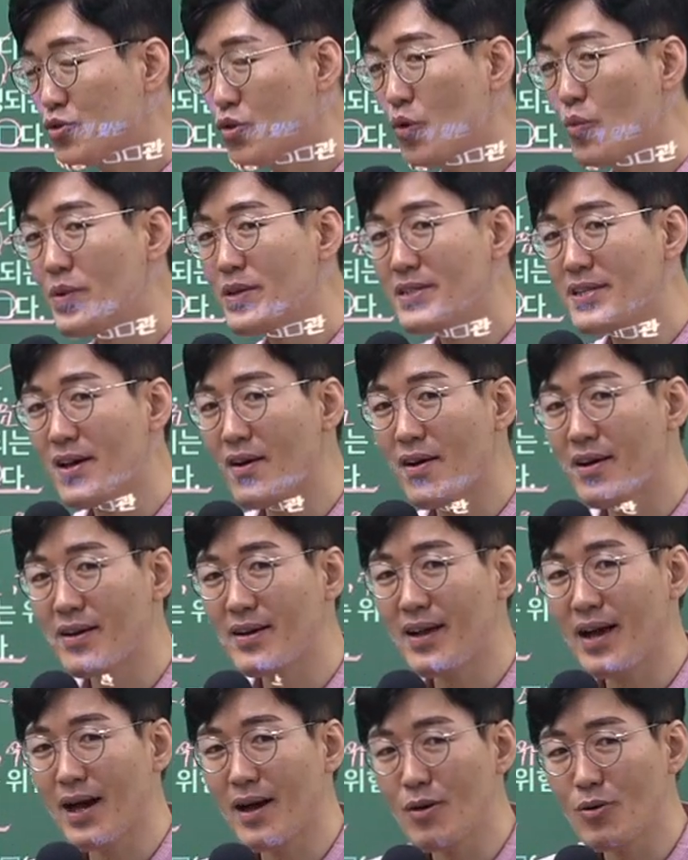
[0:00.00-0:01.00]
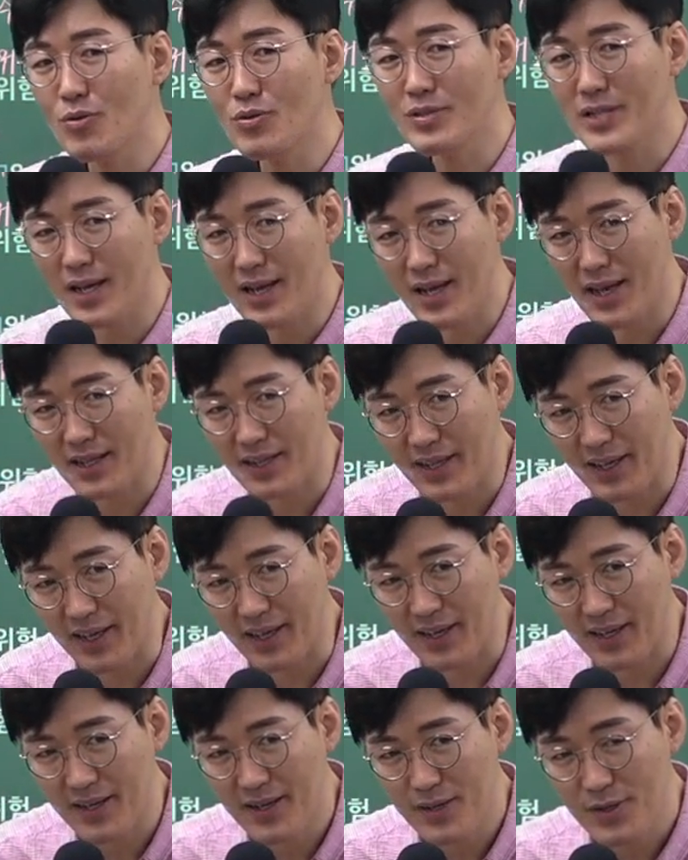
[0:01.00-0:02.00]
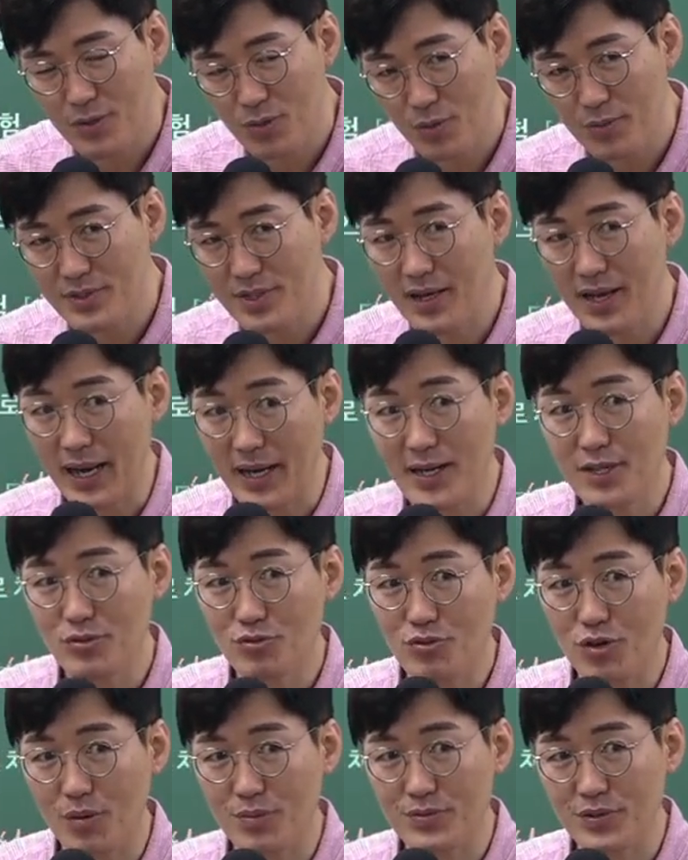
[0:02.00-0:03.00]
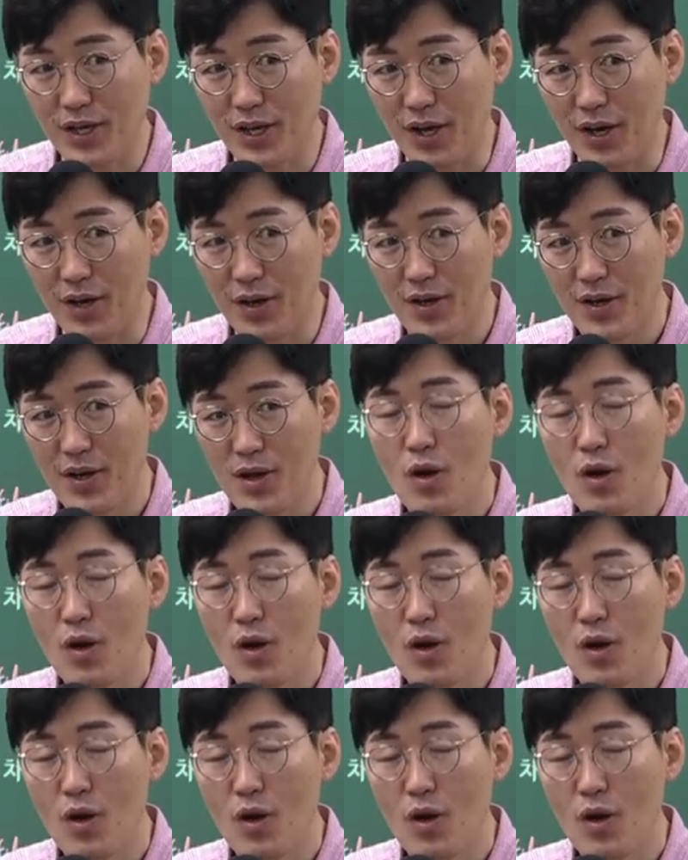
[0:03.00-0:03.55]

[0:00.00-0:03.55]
소비 생활을 하고 살아야 돼. 소비 생활 안 할 수가 없어요.